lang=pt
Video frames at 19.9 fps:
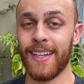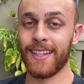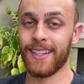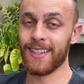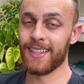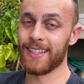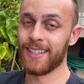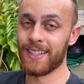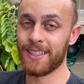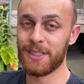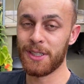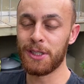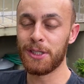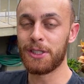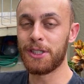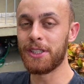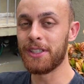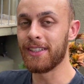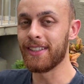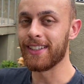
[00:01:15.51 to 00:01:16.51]
galera, a
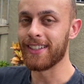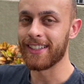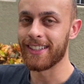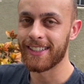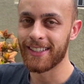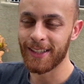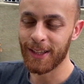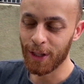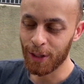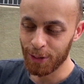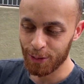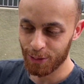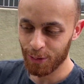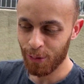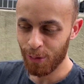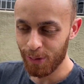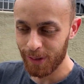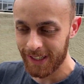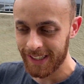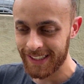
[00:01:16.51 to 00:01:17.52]
gente lançou
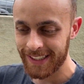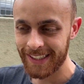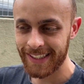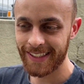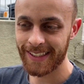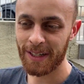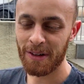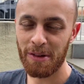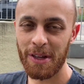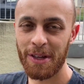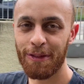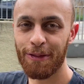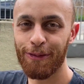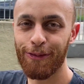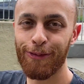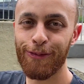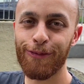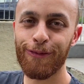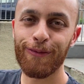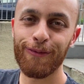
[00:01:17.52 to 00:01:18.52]
um kitzão aí
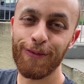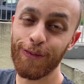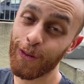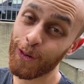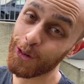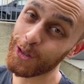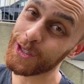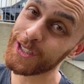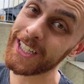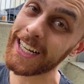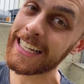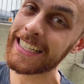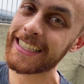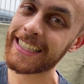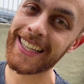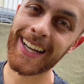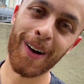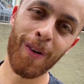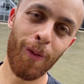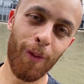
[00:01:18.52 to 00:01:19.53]

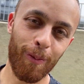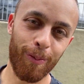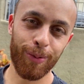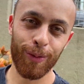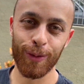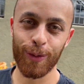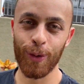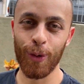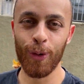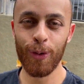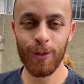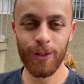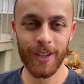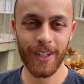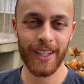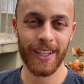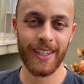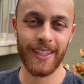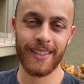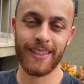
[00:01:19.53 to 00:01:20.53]
forjadão pro gol.
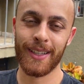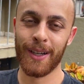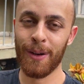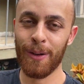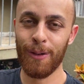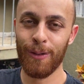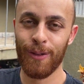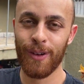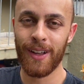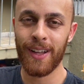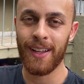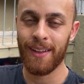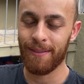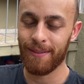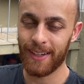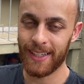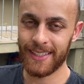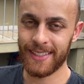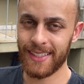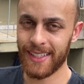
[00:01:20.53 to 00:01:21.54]
Então,
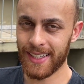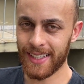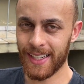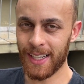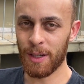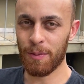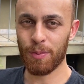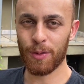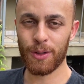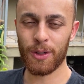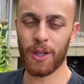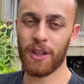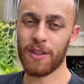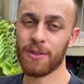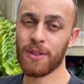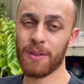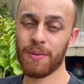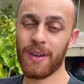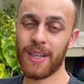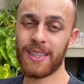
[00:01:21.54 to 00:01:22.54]
vai ser aquele projeto
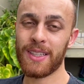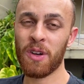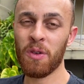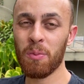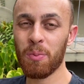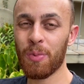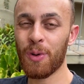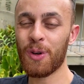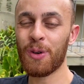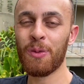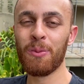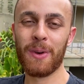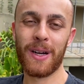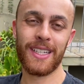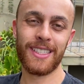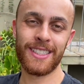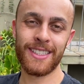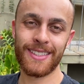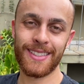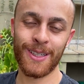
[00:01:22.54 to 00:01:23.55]
que vai ter um pouco
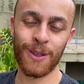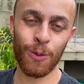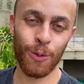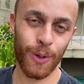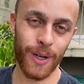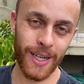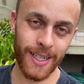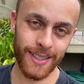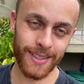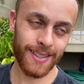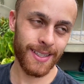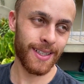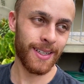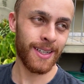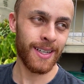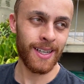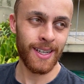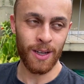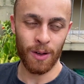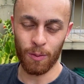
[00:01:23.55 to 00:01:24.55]
mais de segurança,
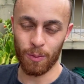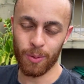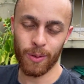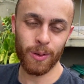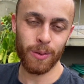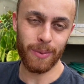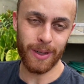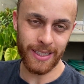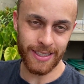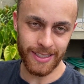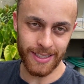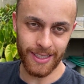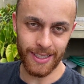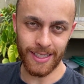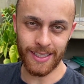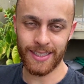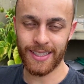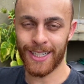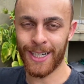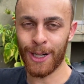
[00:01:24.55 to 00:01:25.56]
um pouco mais
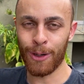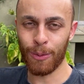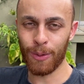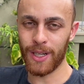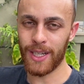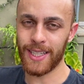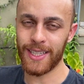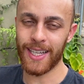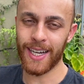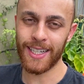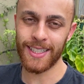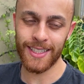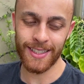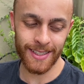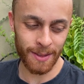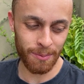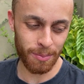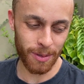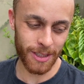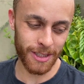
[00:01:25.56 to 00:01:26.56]
de tranquilidade
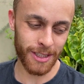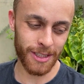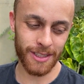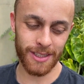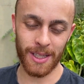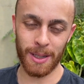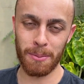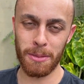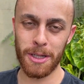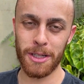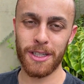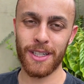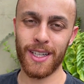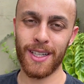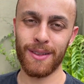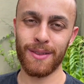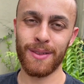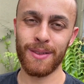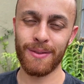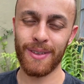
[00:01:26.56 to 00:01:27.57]
assim pra gente estar tá
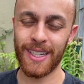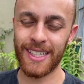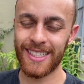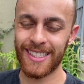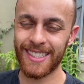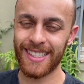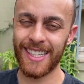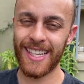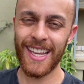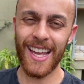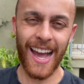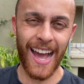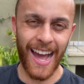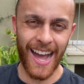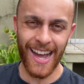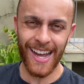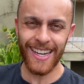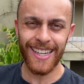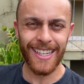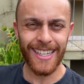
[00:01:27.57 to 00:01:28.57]
mexendo e vai ser
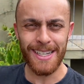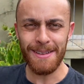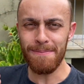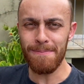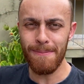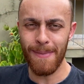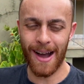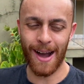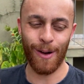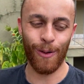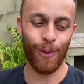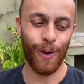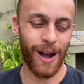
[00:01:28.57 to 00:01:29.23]
animal,